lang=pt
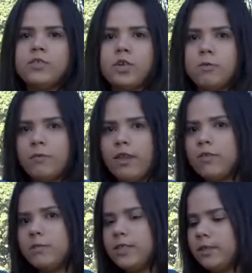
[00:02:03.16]
só que eu vou falar
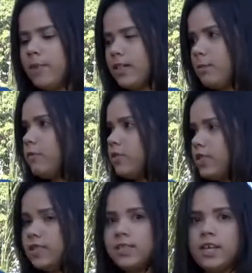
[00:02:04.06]
os principais para
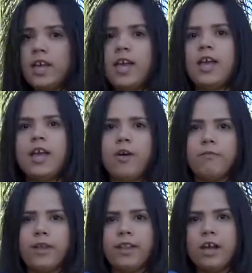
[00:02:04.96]
vocês. É o
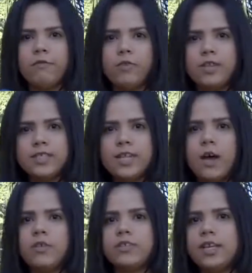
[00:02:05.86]
inventário
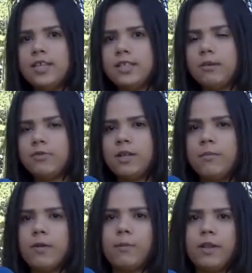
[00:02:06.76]
florestal, nós realizamos
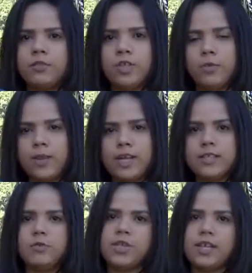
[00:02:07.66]
também o plano de
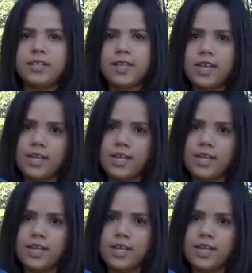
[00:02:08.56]
recuperação de áreas